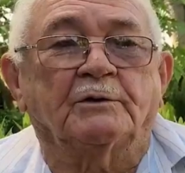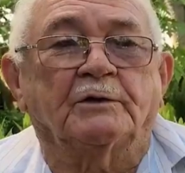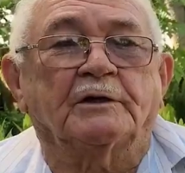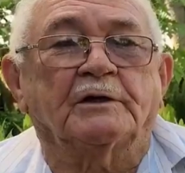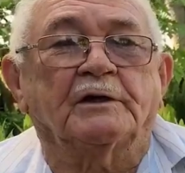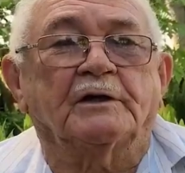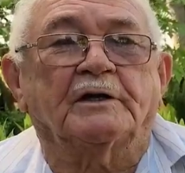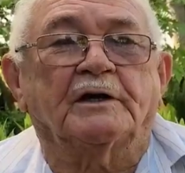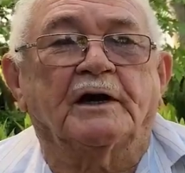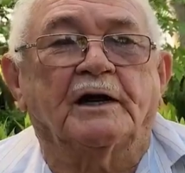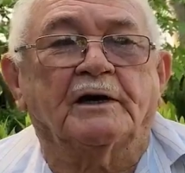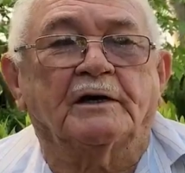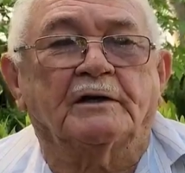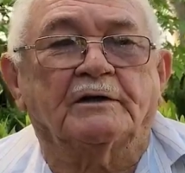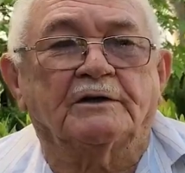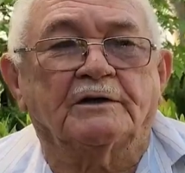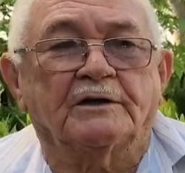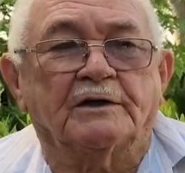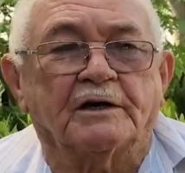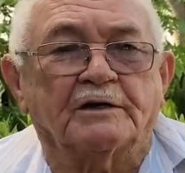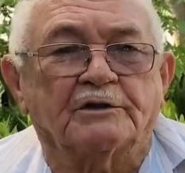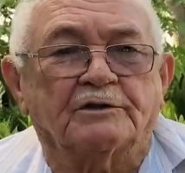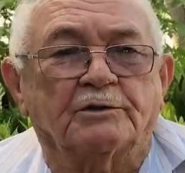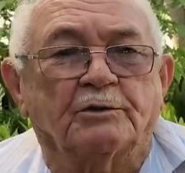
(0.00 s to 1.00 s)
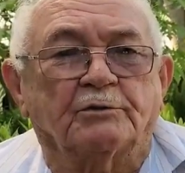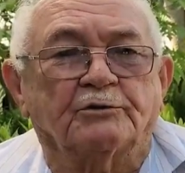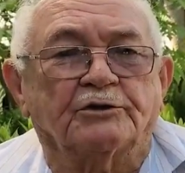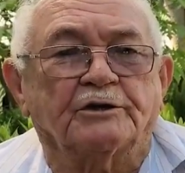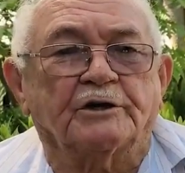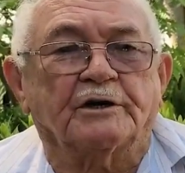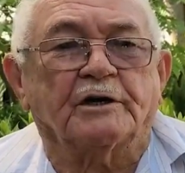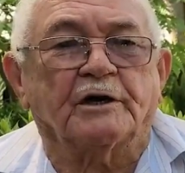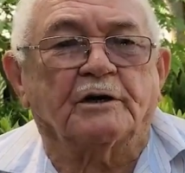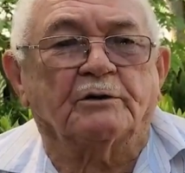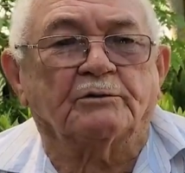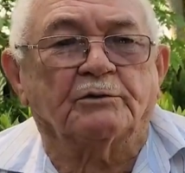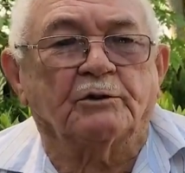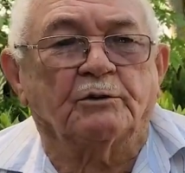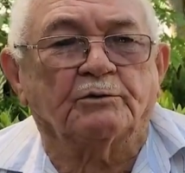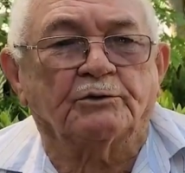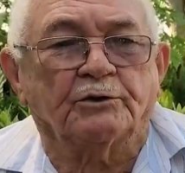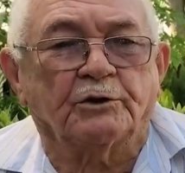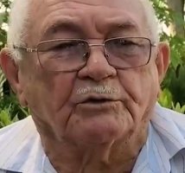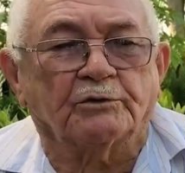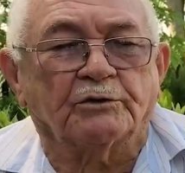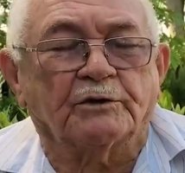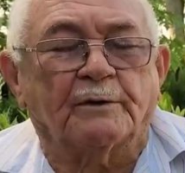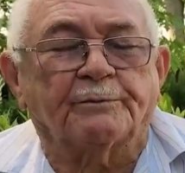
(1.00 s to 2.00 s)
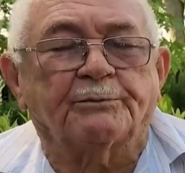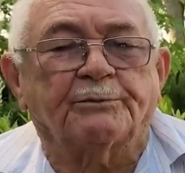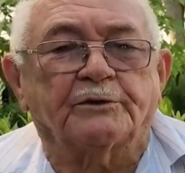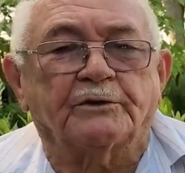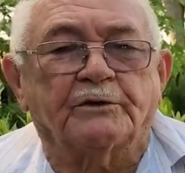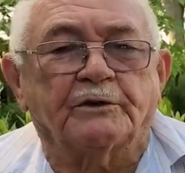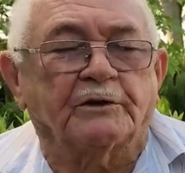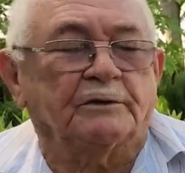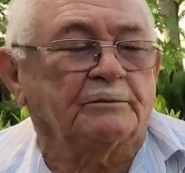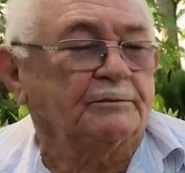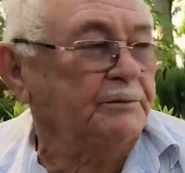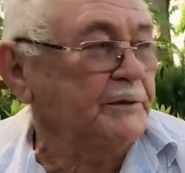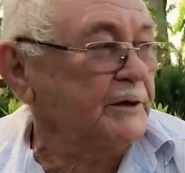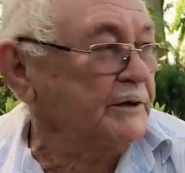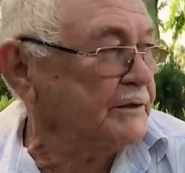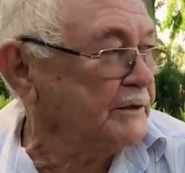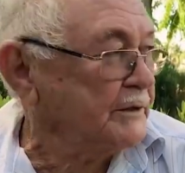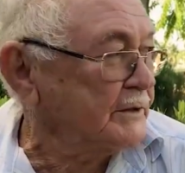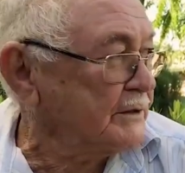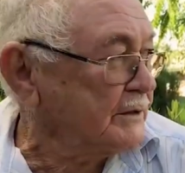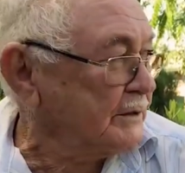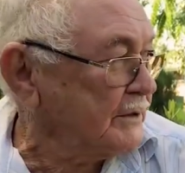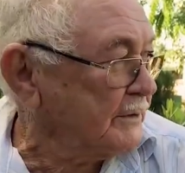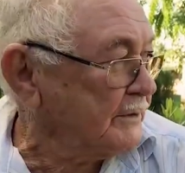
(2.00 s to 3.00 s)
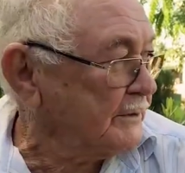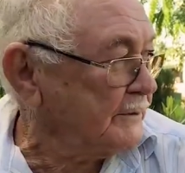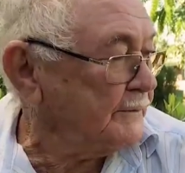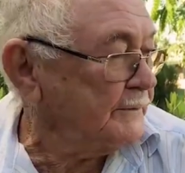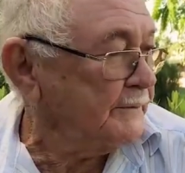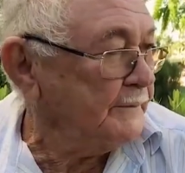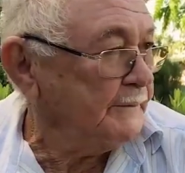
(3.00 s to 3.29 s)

aquilo que a Direção Geral da União está pedindo para a gente